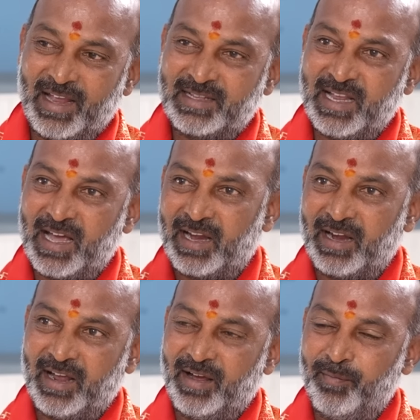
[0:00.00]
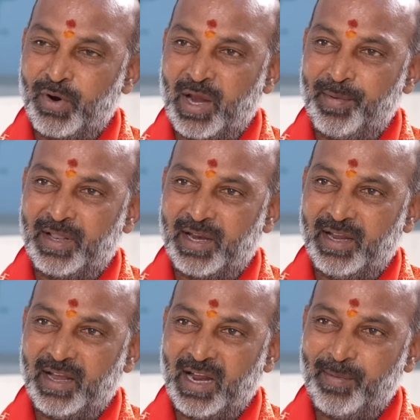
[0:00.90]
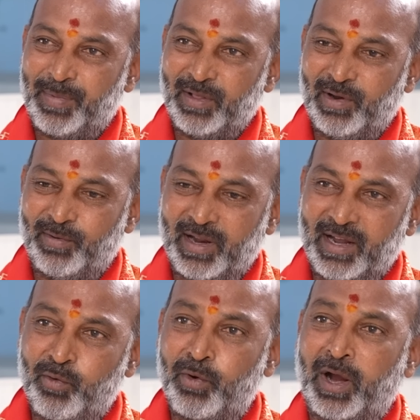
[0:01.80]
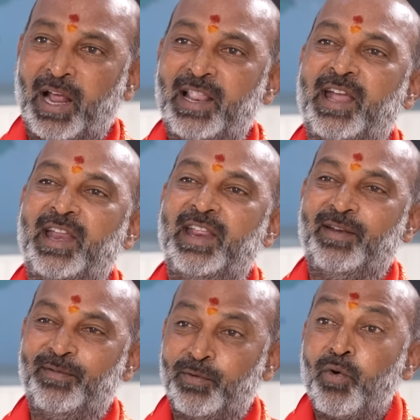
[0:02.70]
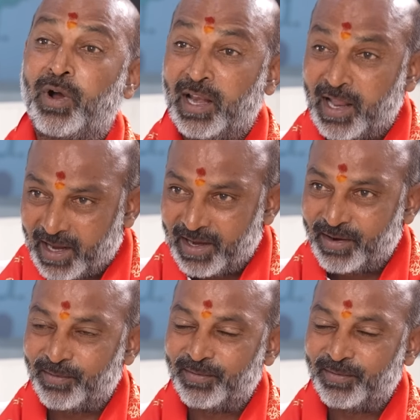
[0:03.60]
కేసీఆర్ ముఖ్యమంత్రి అనే పదవిలో ఉంటే కుక్కలు దేకే నేను కుక్కలు దేకే నేను